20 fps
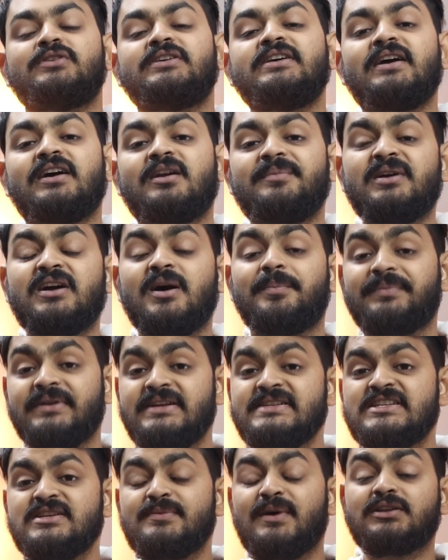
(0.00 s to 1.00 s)
तो देखिए अगर मैं
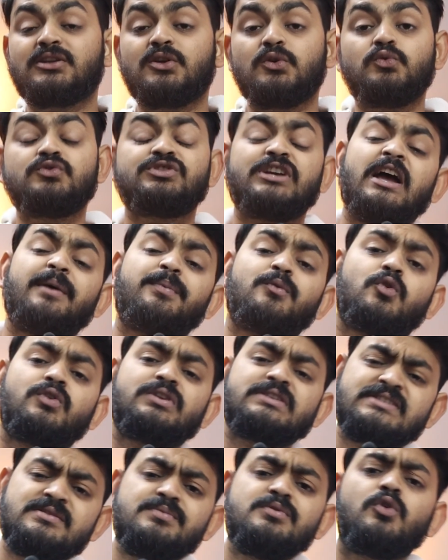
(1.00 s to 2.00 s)
कंपनीज की बात करूँ चाहे आप
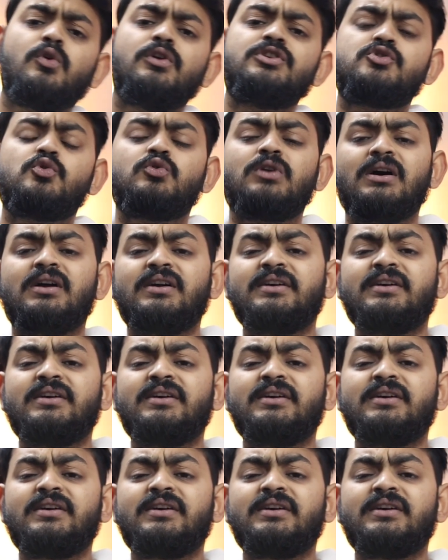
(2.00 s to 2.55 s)
किसी भी कॉलेज को उठा